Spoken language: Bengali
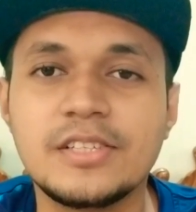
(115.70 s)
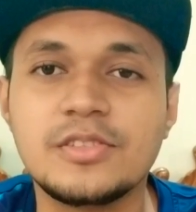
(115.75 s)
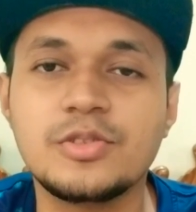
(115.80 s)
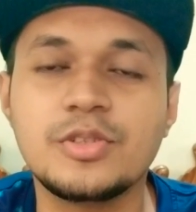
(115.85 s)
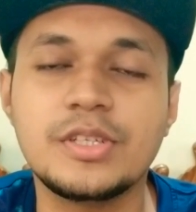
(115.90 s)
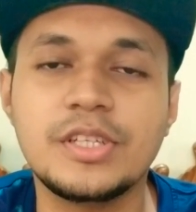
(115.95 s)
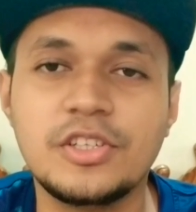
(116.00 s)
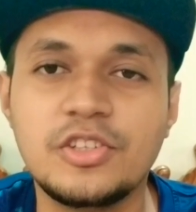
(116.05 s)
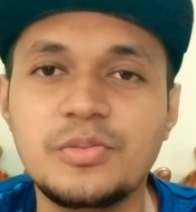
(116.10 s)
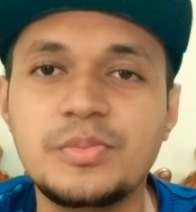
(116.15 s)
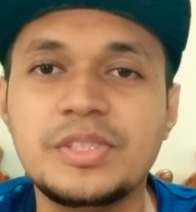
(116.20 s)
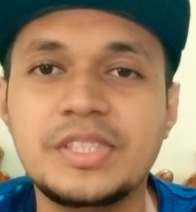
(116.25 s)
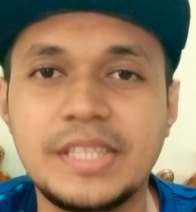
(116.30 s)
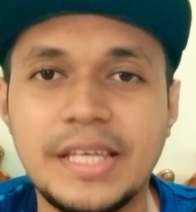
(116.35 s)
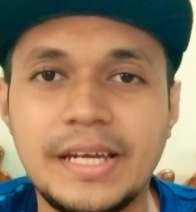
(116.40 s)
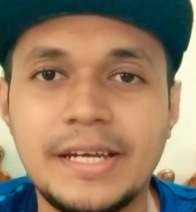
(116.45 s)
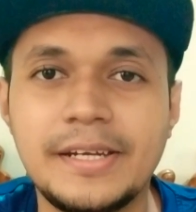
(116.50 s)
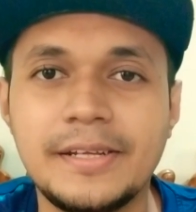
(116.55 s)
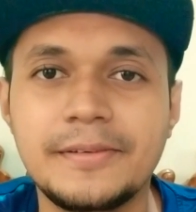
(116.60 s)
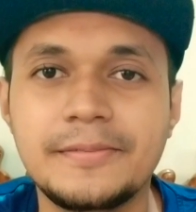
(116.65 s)
না সো এটি খুবই
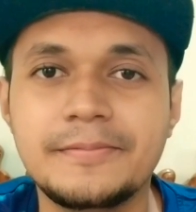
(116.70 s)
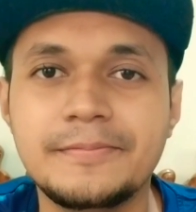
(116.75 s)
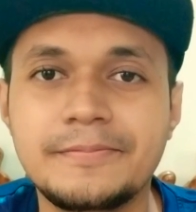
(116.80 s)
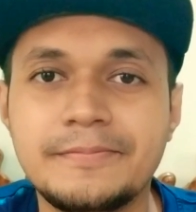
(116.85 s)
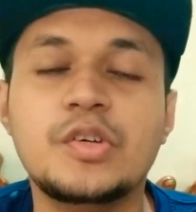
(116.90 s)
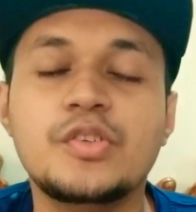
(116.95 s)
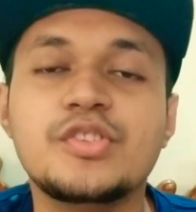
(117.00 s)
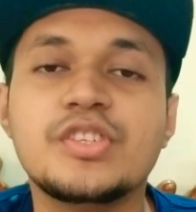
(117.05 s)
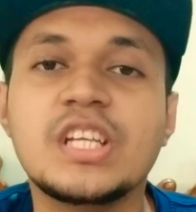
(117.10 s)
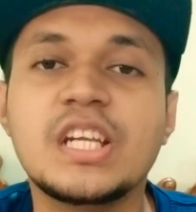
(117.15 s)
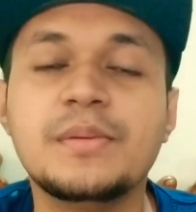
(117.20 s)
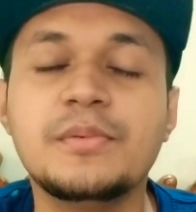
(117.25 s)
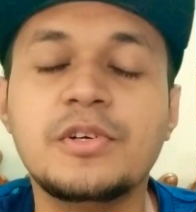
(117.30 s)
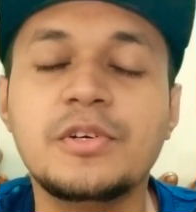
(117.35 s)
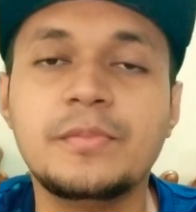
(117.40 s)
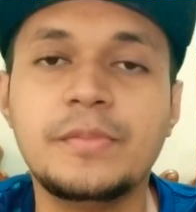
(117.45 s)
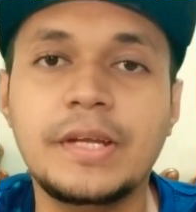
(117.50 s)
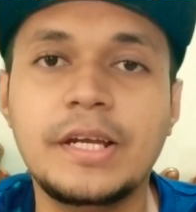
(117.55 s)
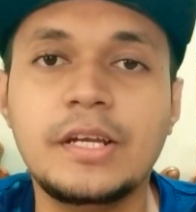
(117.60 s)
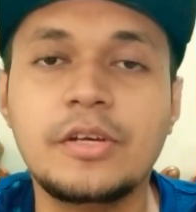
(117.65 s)
স্যাড ডিজাইন
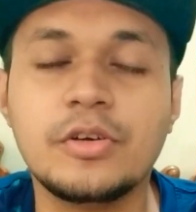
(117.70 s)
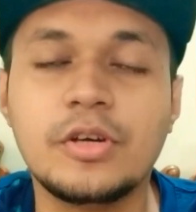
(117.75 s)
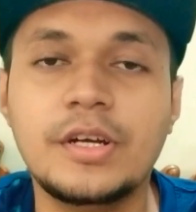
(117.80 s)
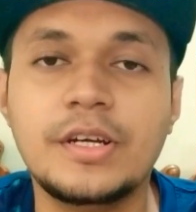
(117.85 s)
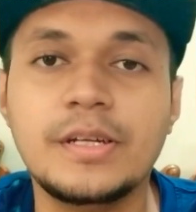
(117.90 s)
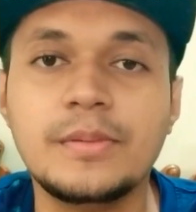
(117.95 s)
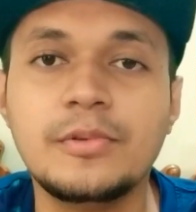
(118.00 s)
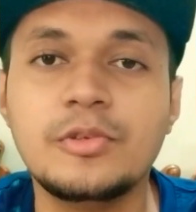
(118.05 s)
এবং বিল্ড কোয়ালিটি